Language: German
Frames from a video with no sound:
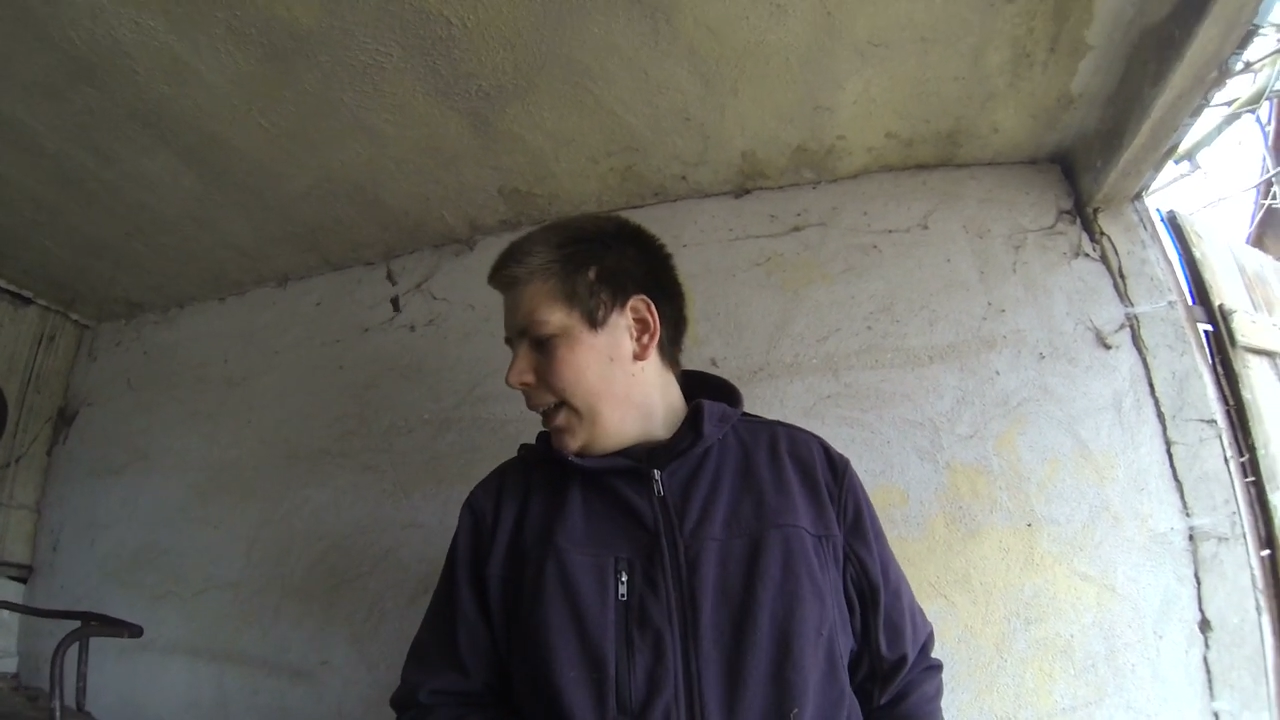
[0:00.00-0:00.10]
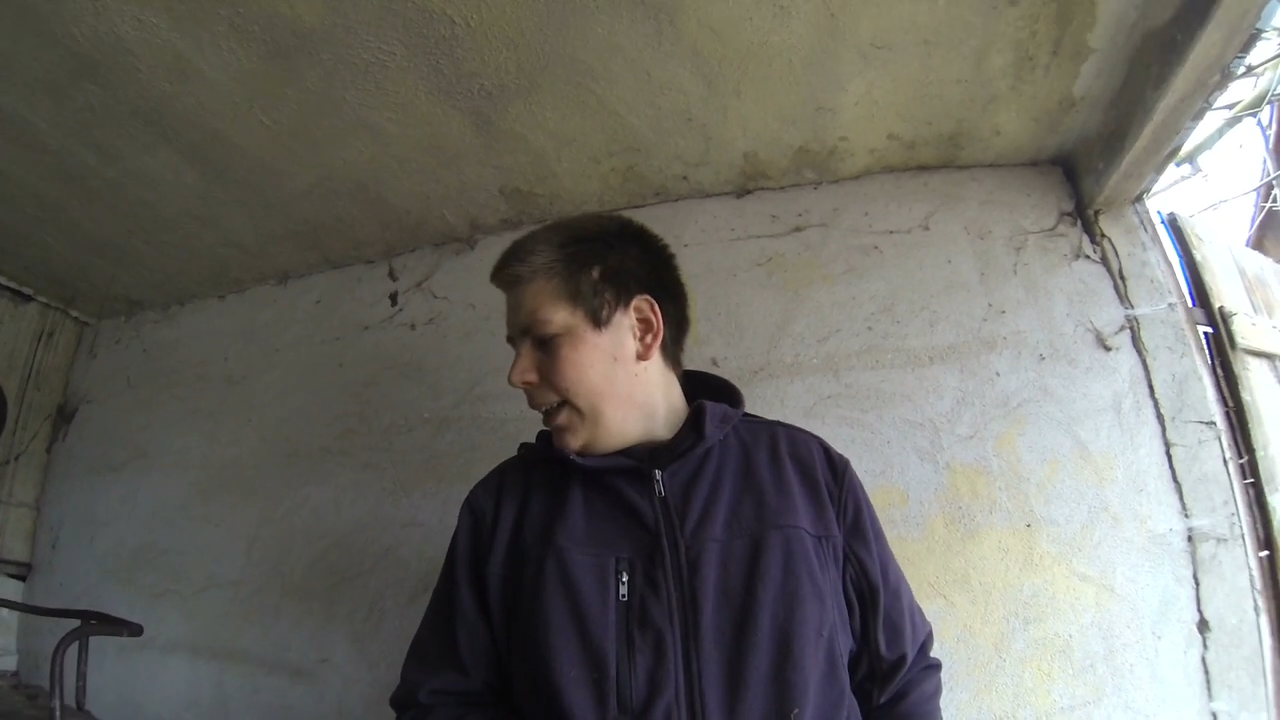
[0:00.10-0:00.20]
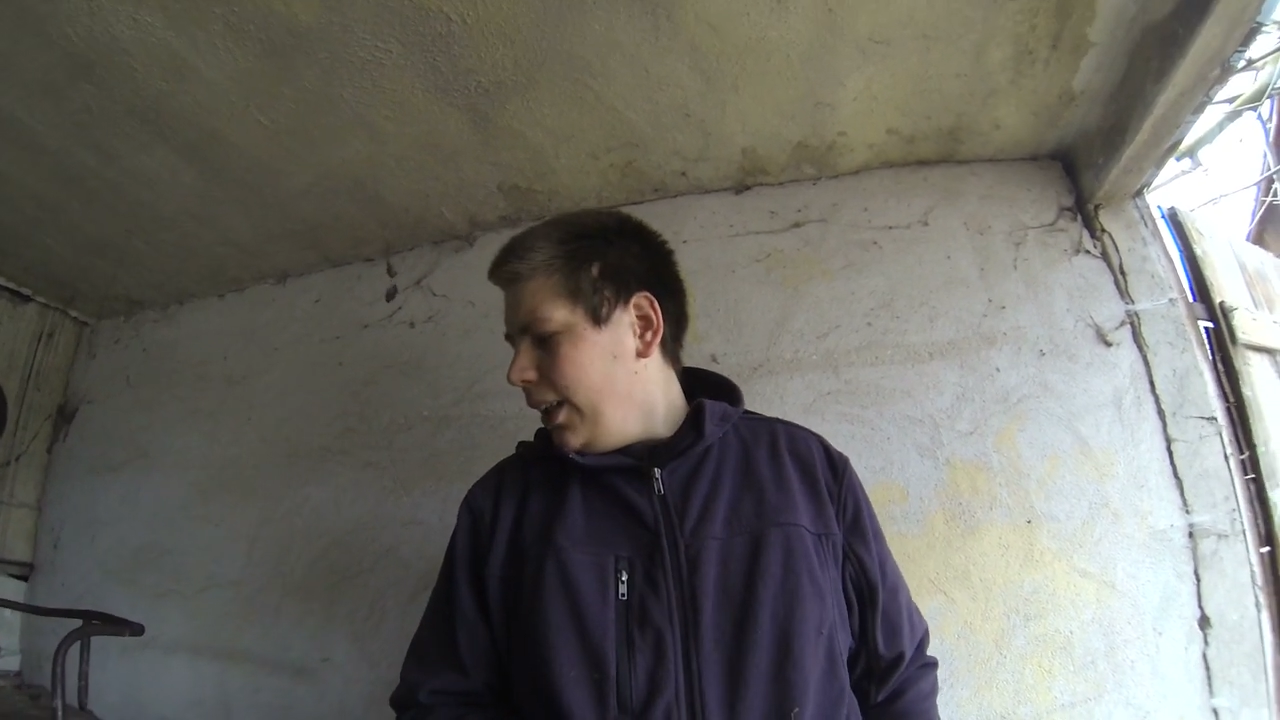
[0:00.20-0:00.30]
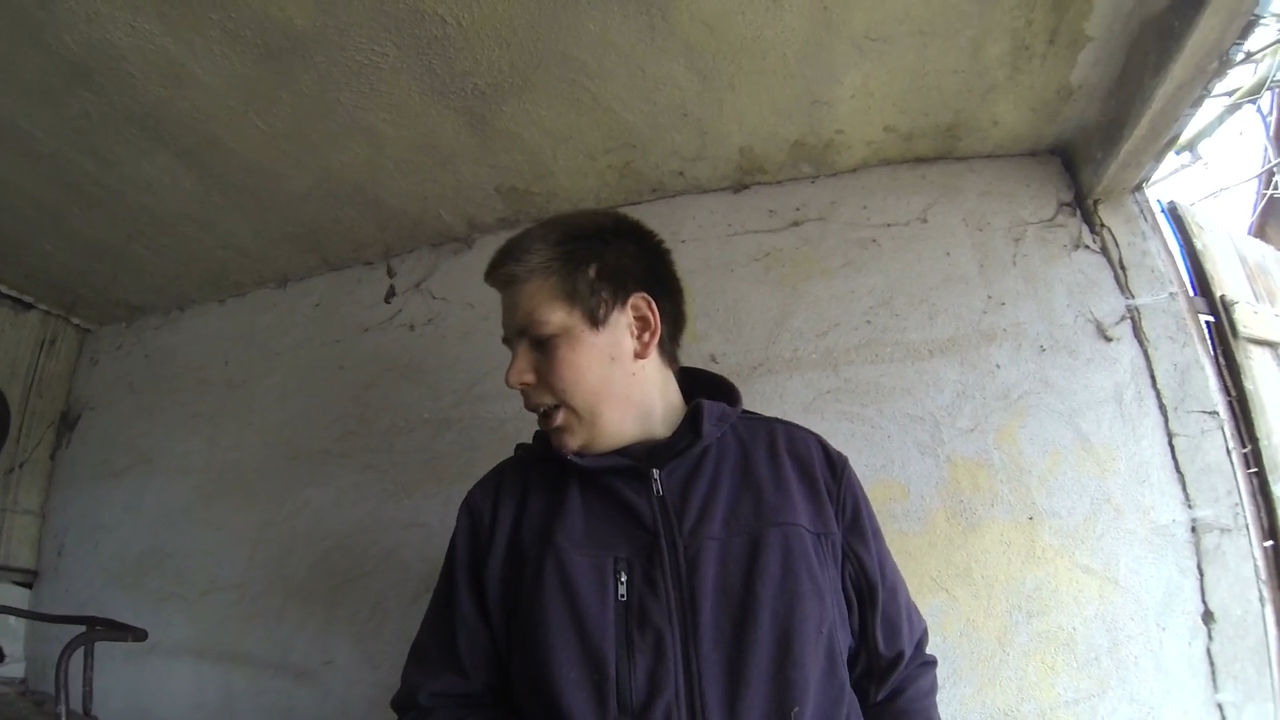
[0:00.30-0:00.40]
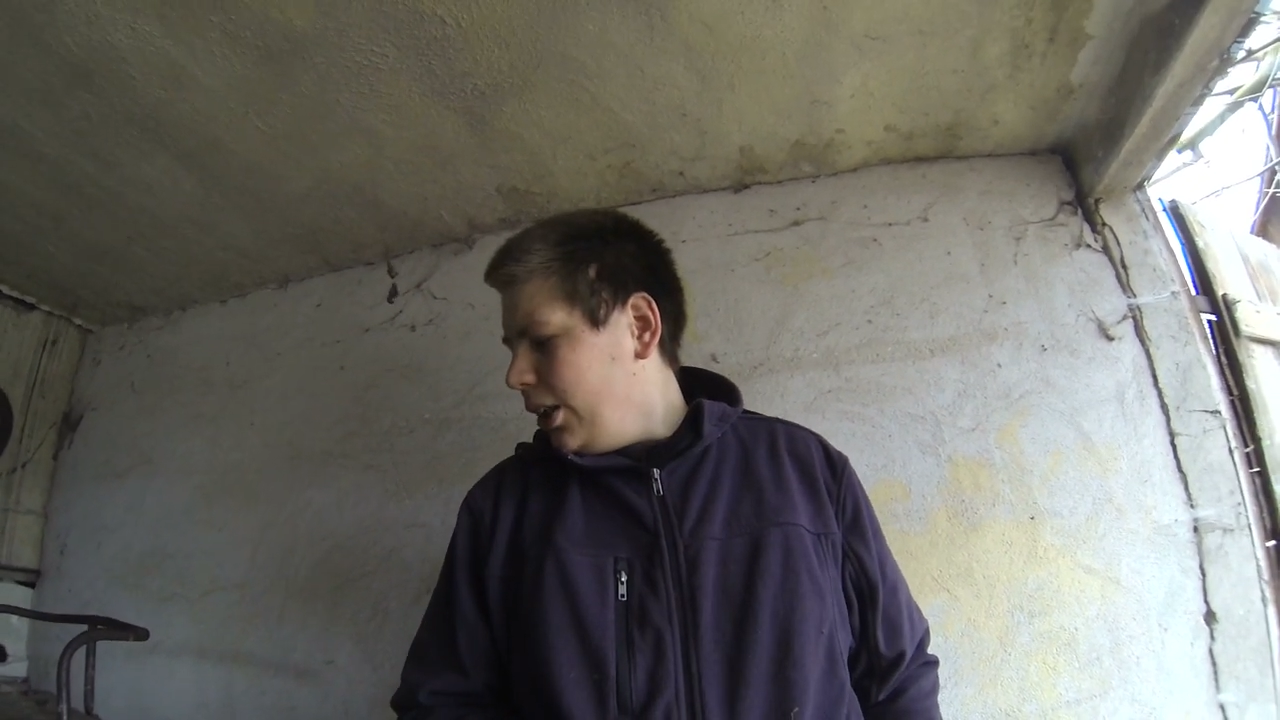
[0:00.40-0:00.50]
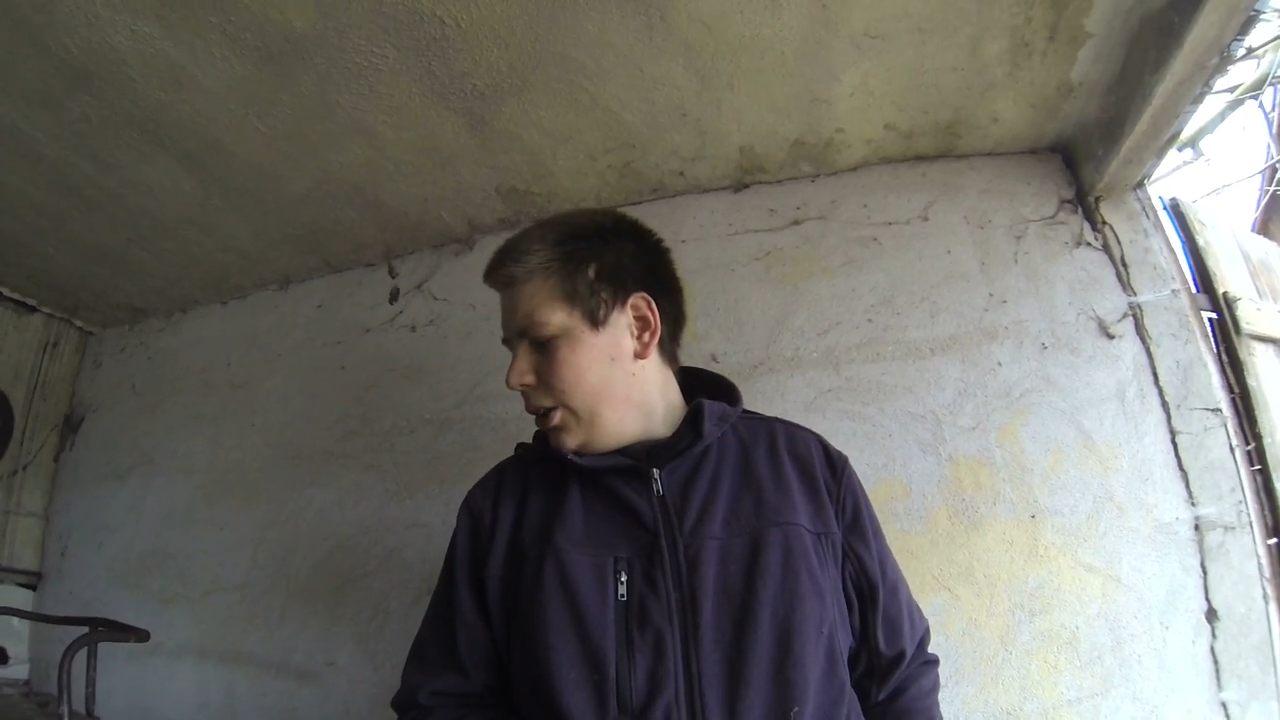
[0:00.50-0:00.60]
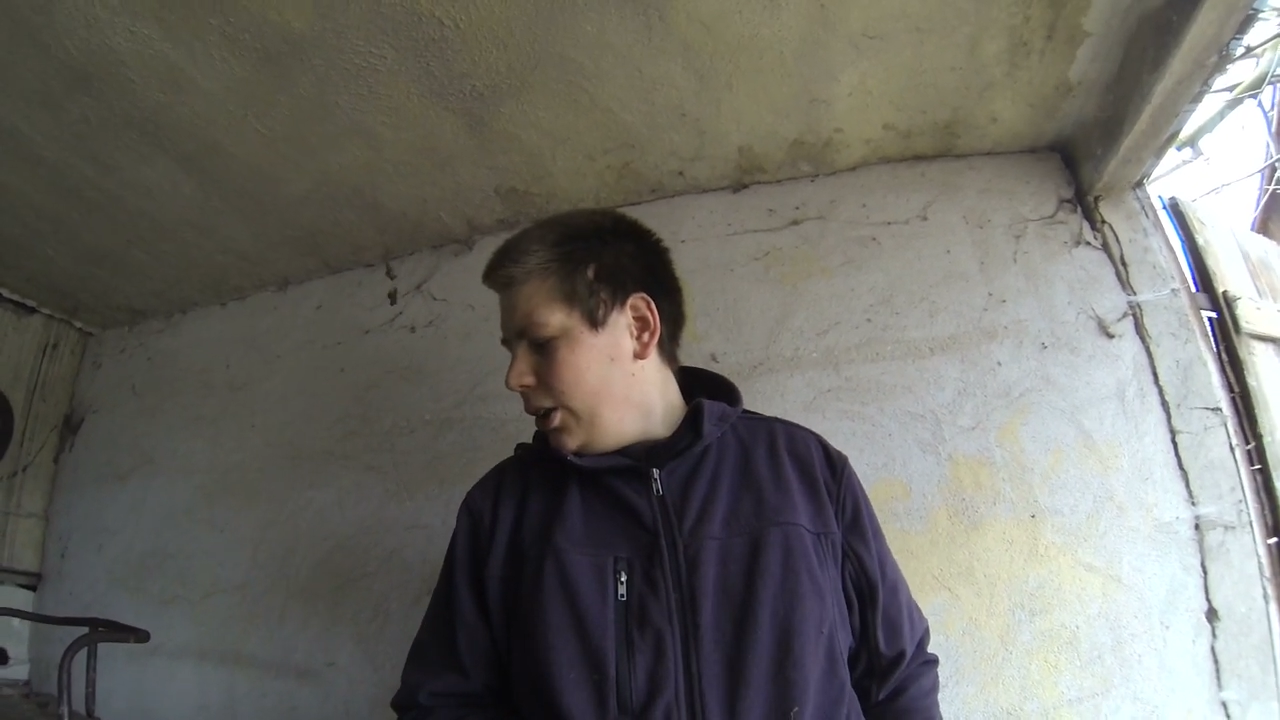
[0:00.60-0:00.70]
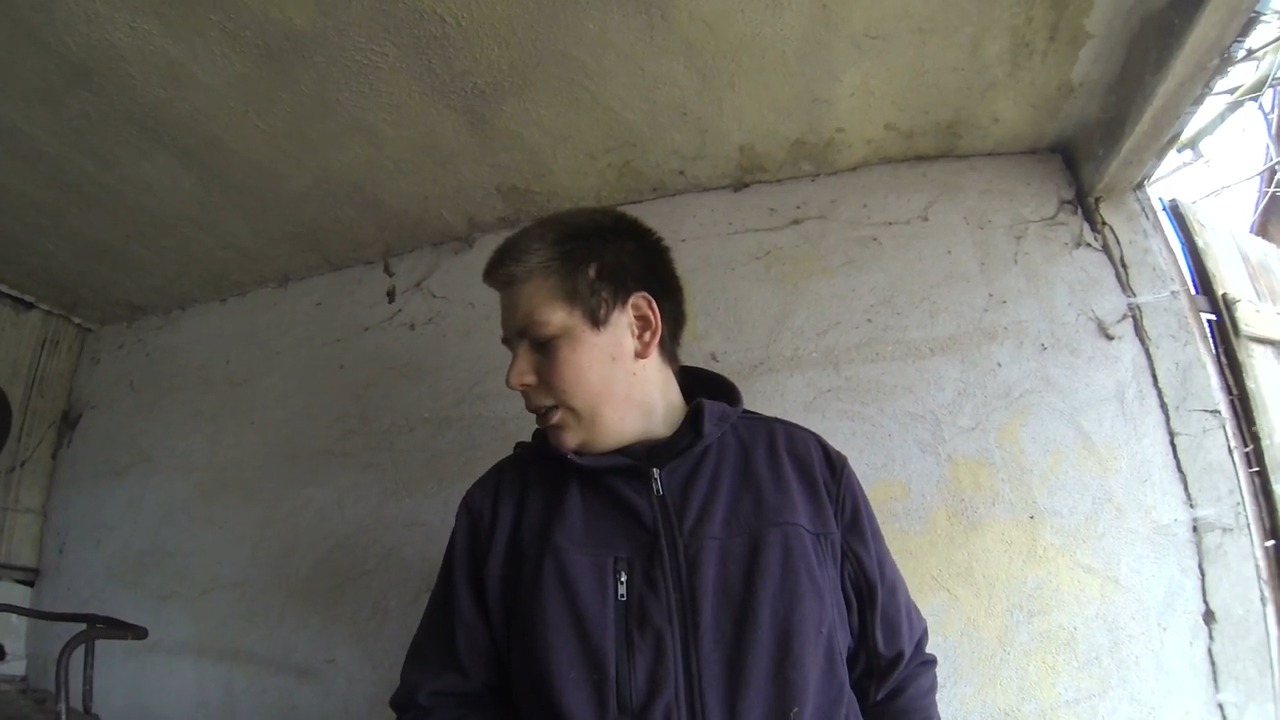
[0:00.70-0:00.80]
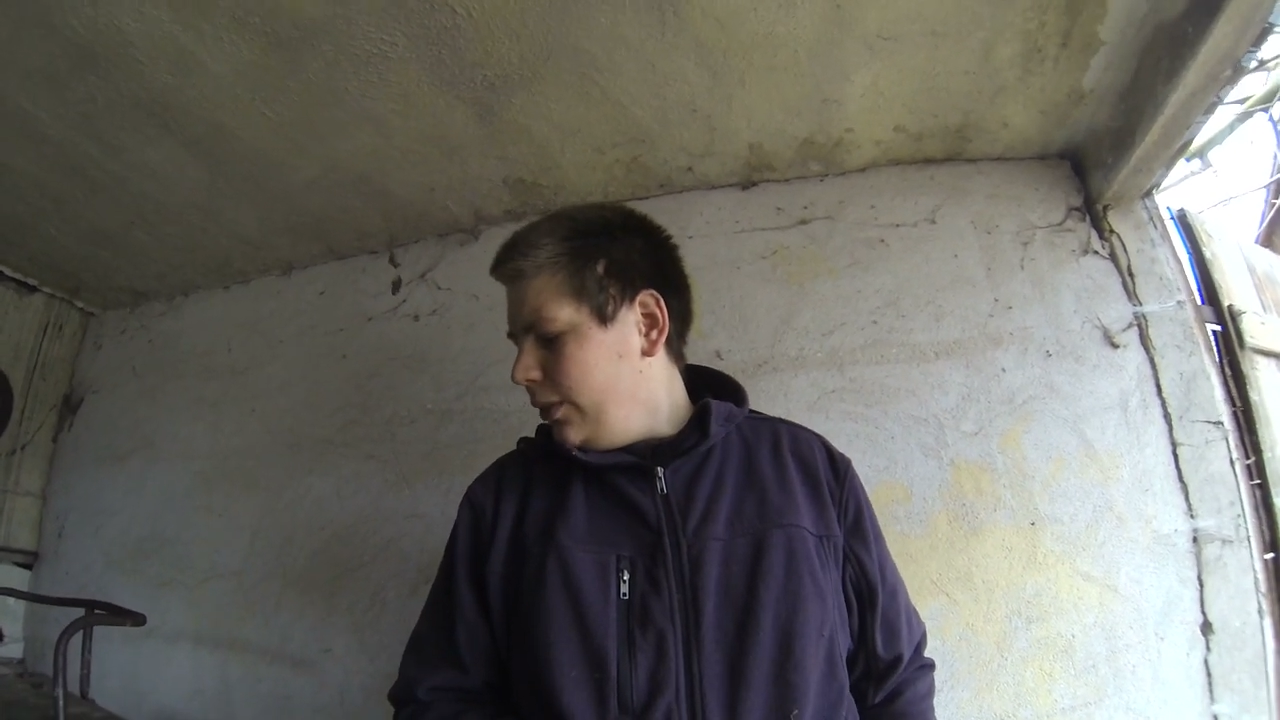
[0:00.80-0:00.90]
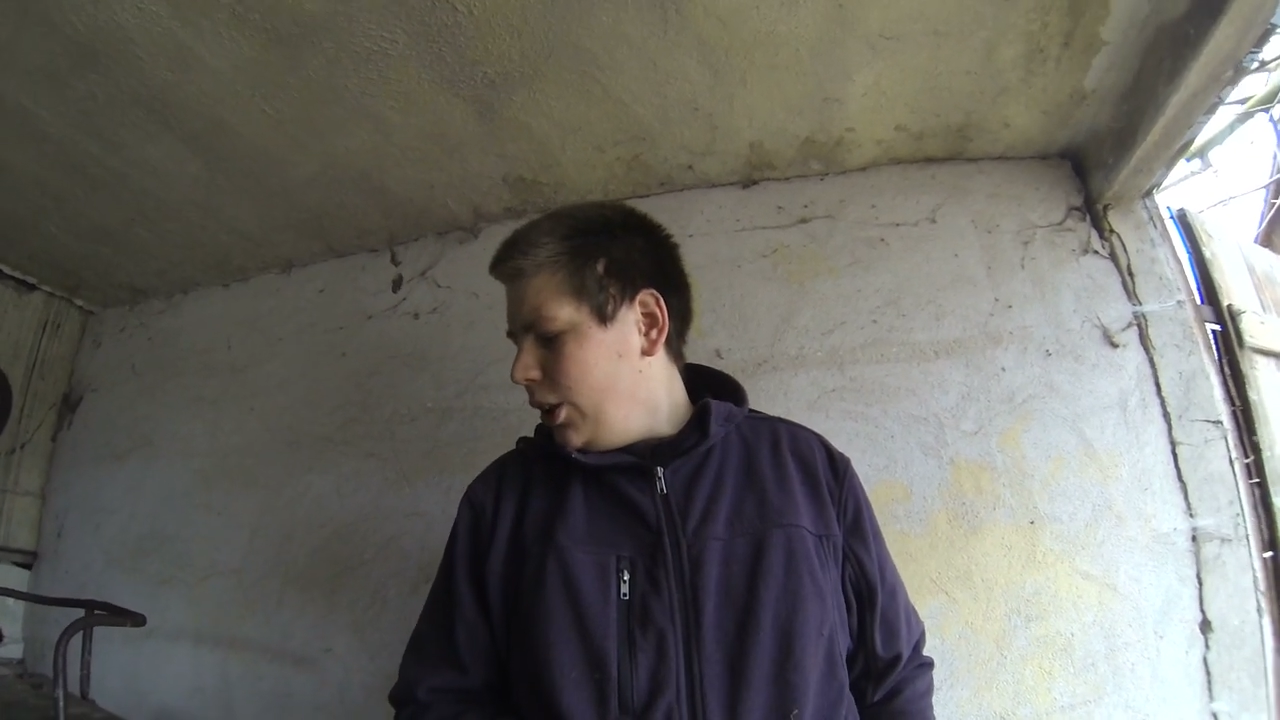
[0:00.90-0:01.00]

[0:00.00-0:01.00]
Der gehört irgendwie